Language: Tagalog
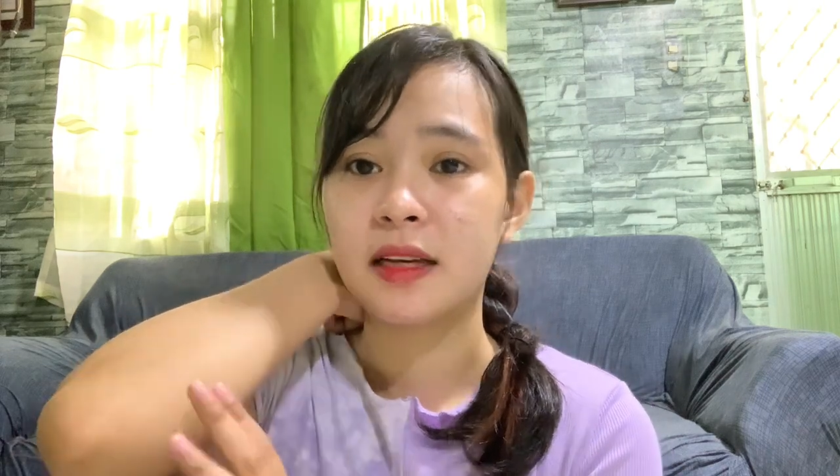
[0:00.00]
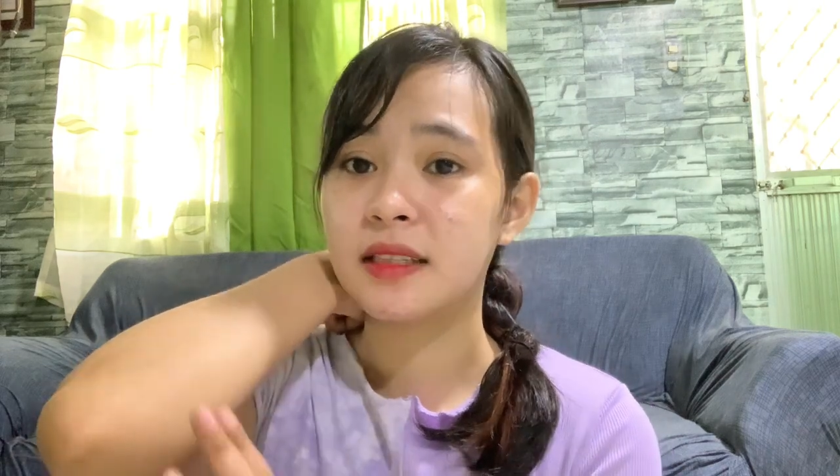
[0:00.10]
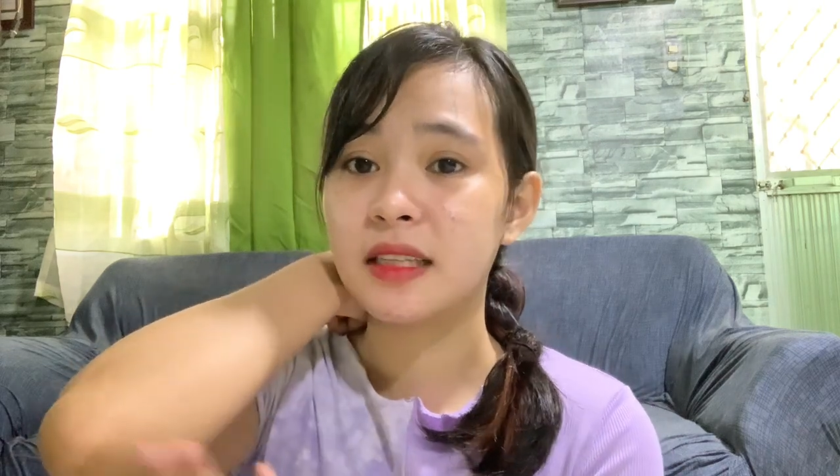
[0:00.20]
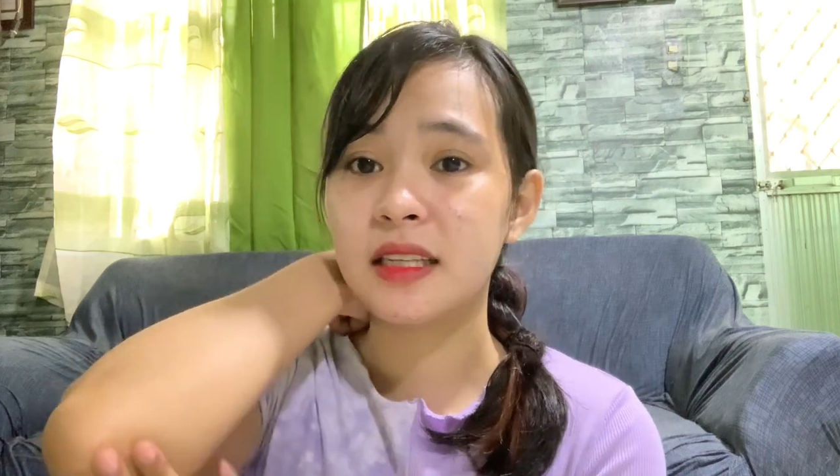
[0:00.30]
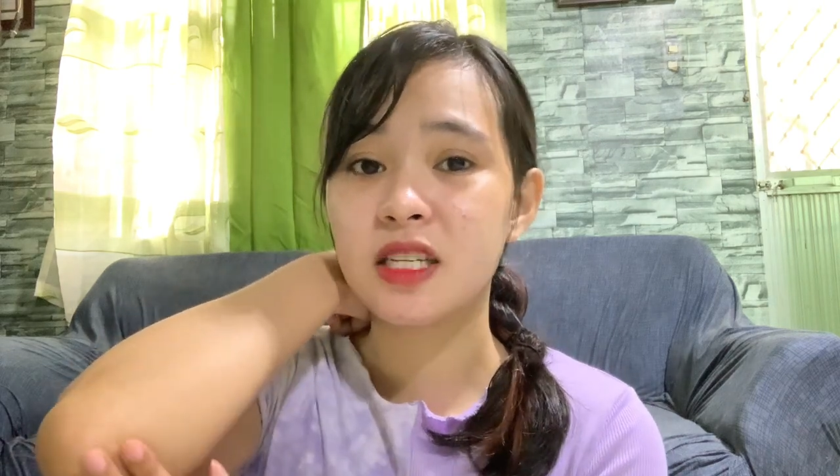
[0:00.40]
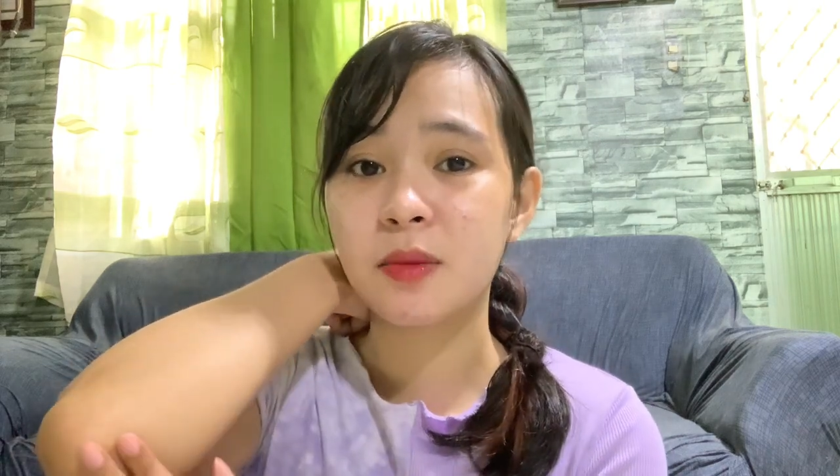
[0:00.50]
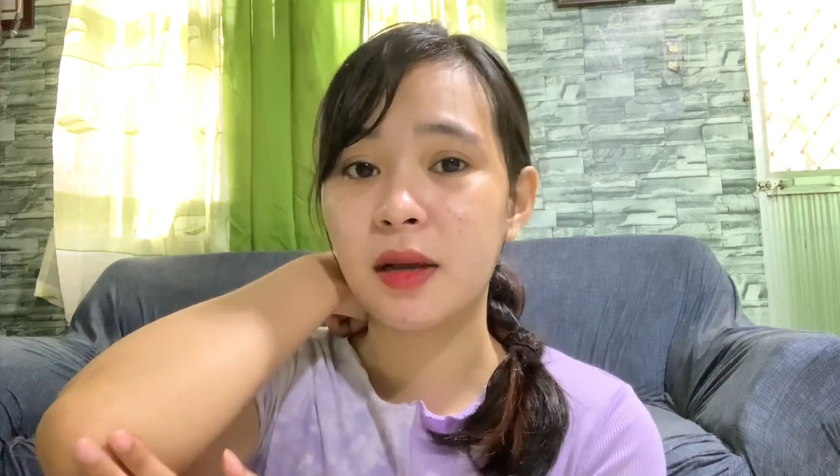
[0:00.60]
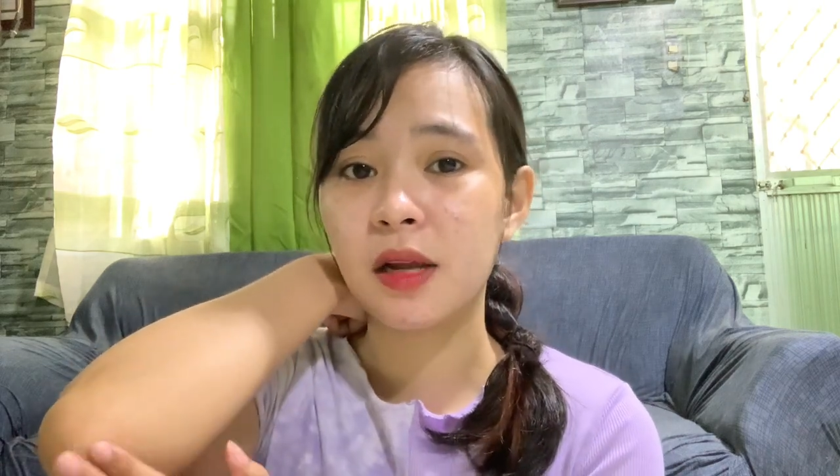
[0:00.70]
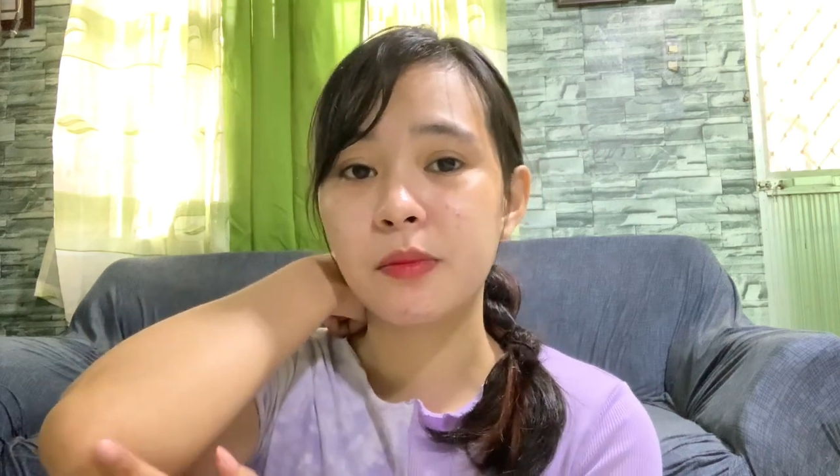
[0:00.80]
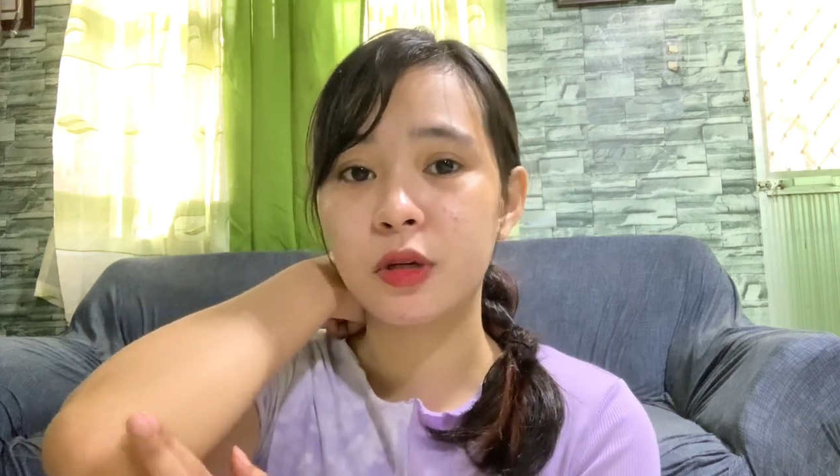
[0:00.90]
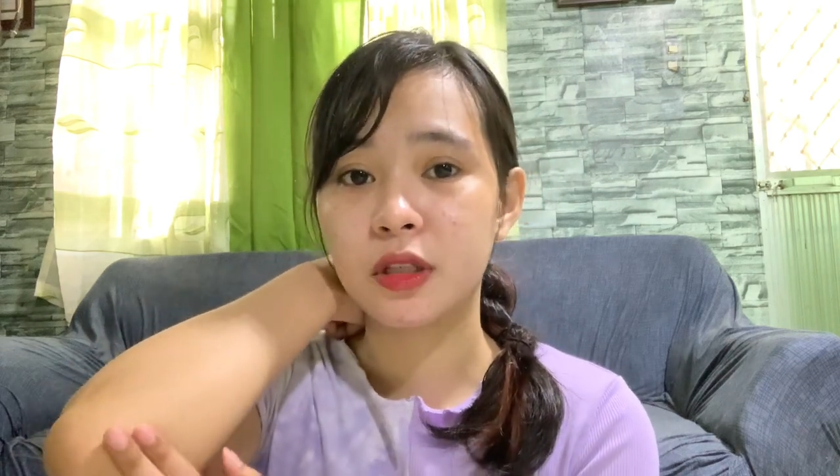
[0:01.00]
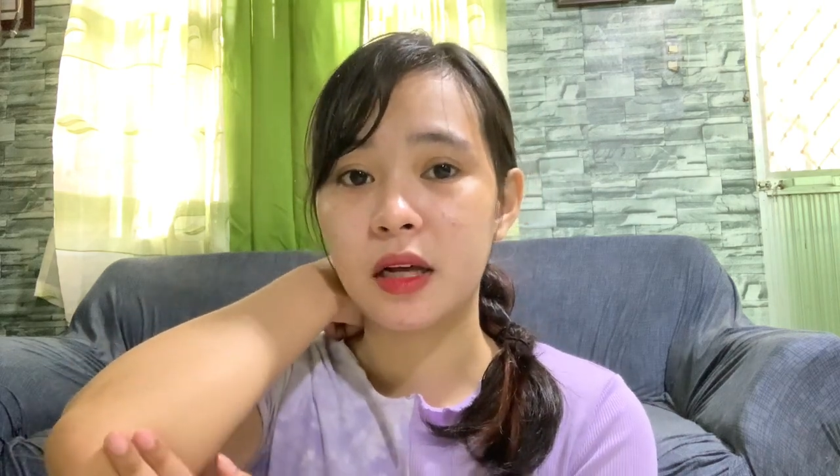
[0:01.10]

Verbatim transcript: Kasi hindi siya malambot